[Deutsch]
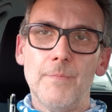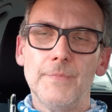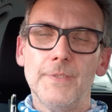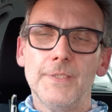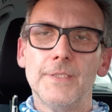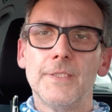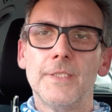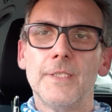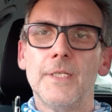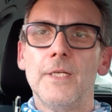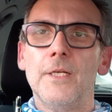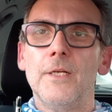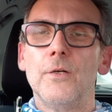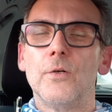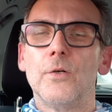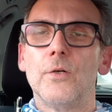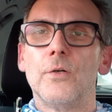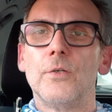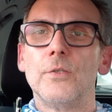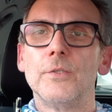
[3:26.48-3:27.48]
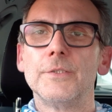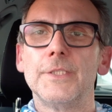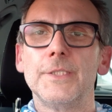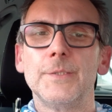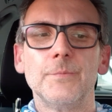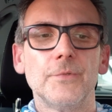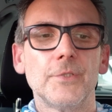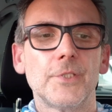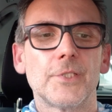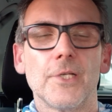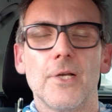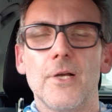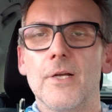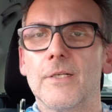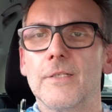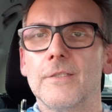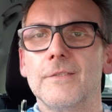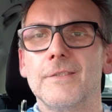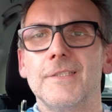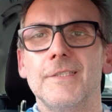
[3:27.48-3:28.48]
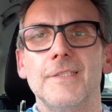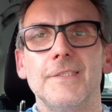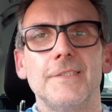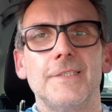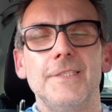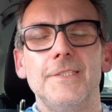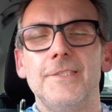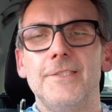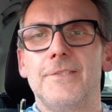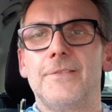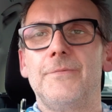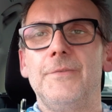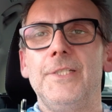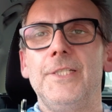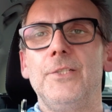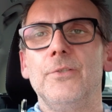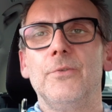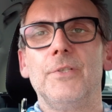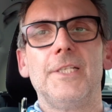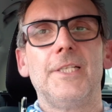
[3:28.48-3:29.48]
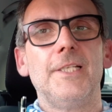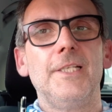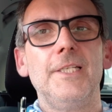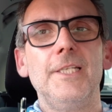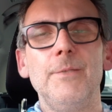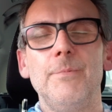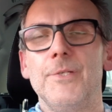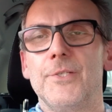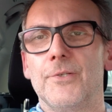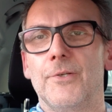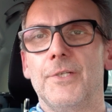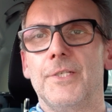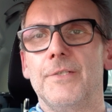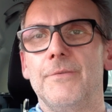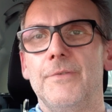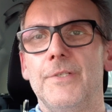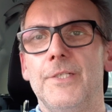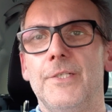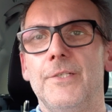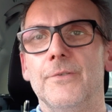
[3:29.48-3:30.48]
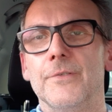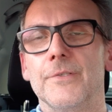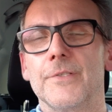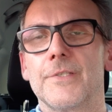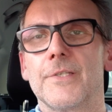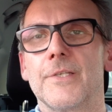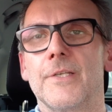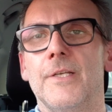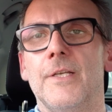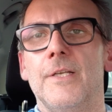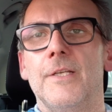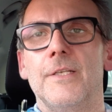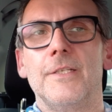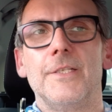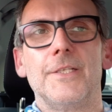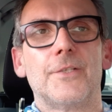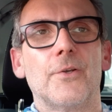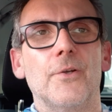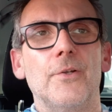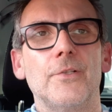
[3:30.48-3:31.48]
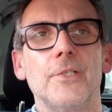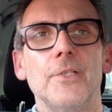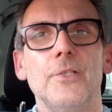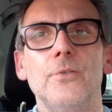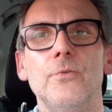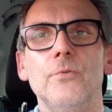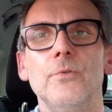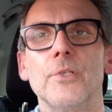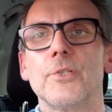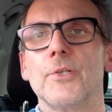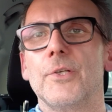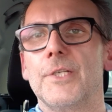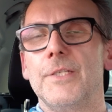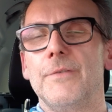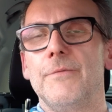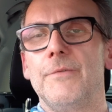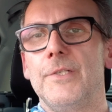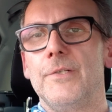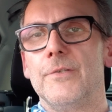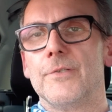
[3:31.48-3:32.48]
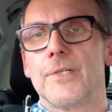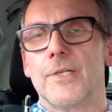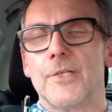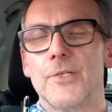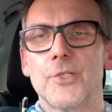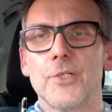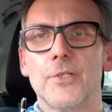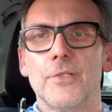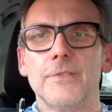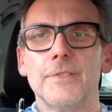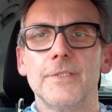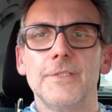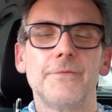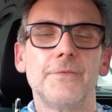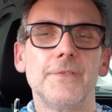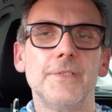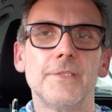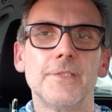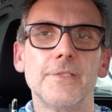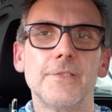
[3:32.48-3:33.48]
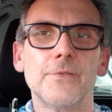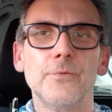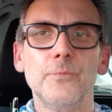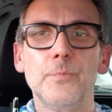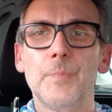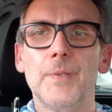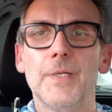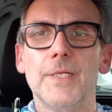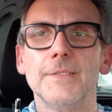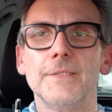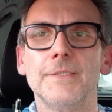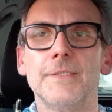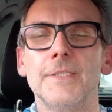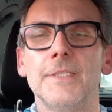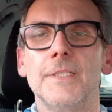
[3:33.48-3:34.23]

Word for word: Äh, und ich muss sagen, dieses Video, ich liebe solche Videos. Ich könnte nur solche Videos anschauen. Ich finde das super.